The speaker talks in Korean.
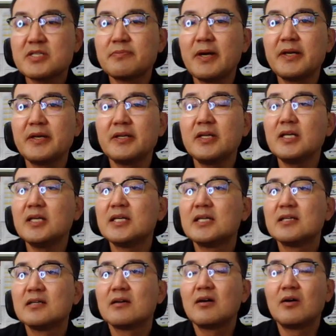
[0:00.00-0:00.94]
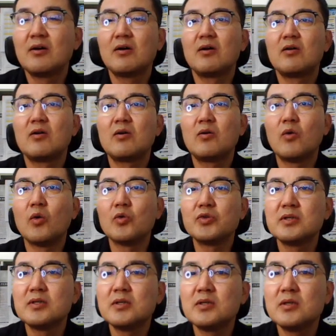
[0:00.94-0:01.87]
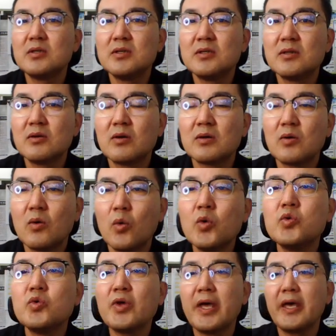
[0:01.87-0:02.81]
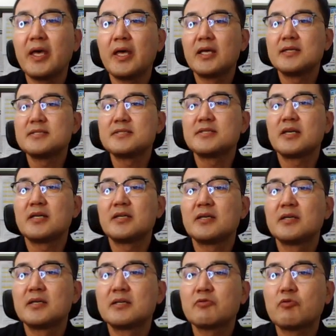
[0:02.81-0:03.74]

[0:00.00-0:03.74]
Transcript: 스마일이 어, 오늘 오후에 이제